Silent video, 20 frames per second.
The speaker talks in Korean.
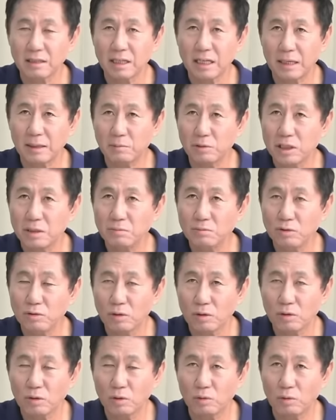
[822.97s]
아무 힘도
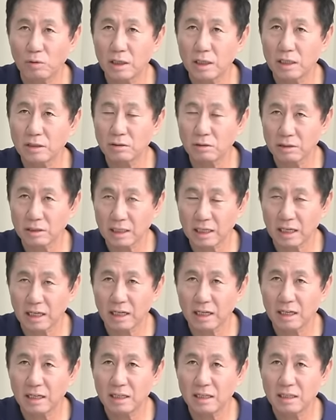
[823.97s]
없고
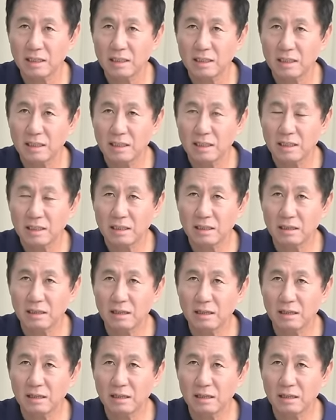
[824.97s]
원외정당 어,